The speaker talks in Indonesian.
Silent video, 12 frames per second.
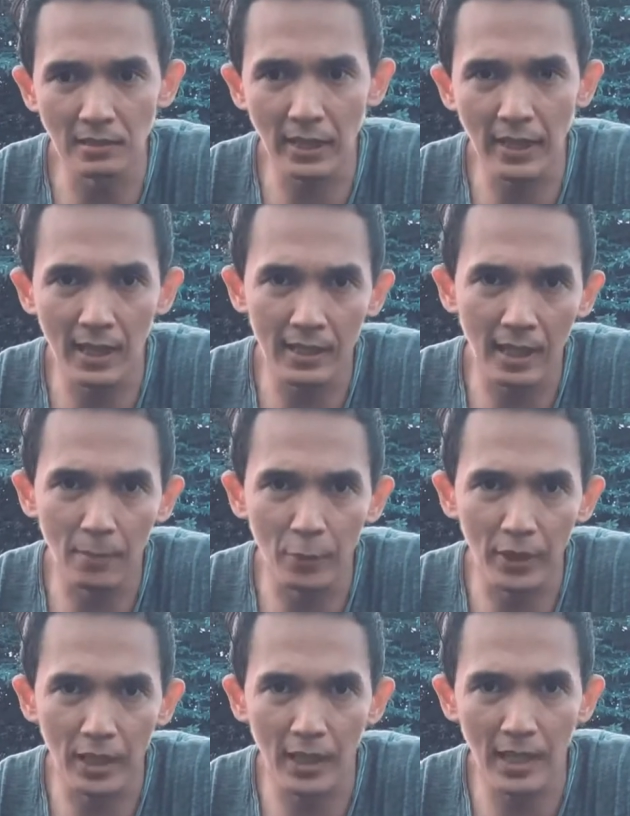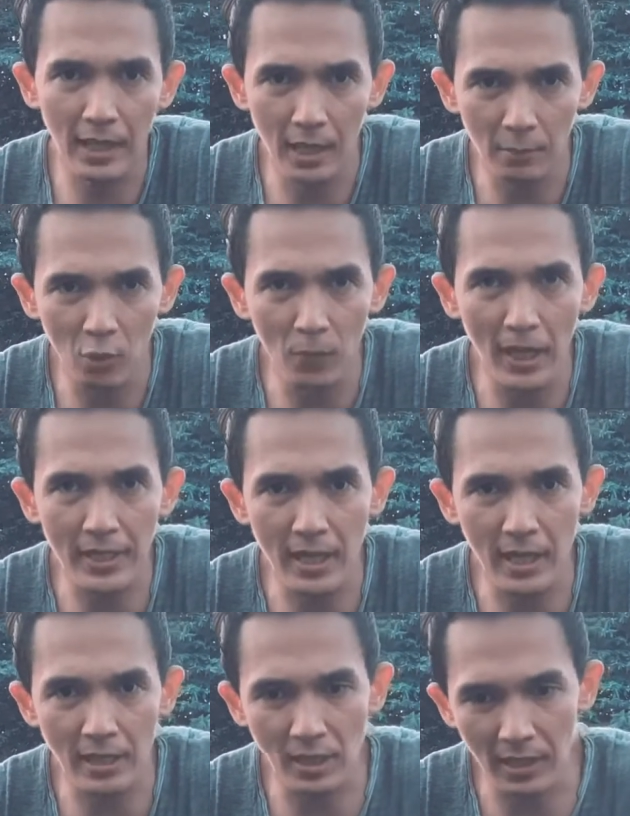tendangan capoeira dan mau
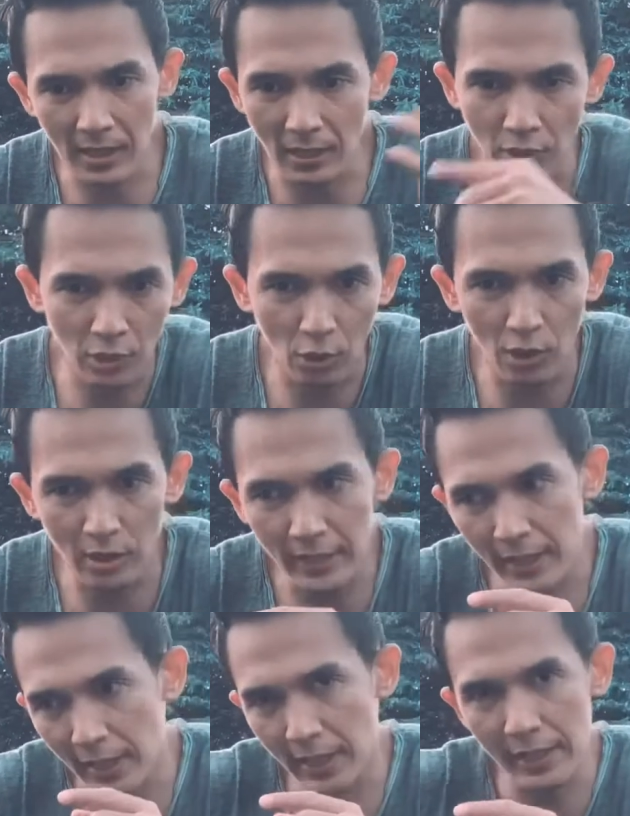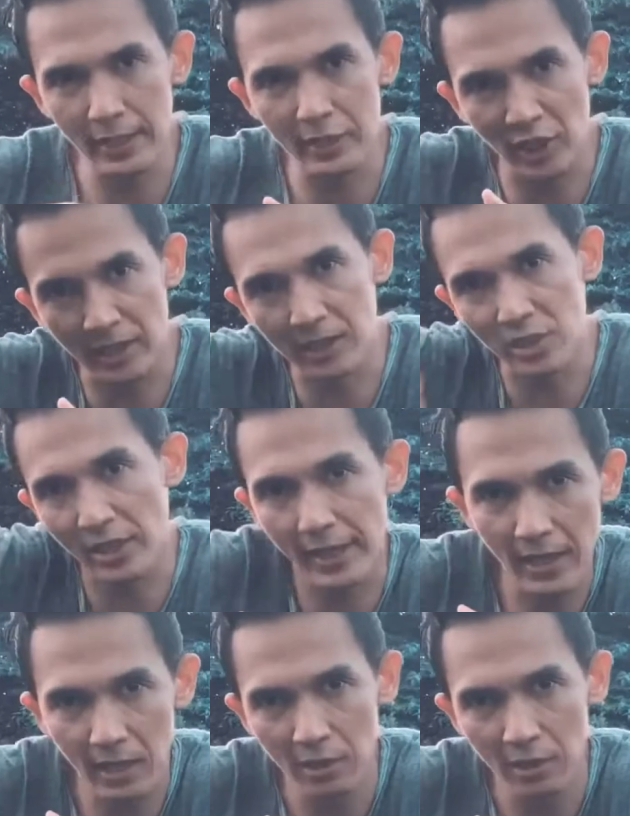belajar silahkan scroll di channel saya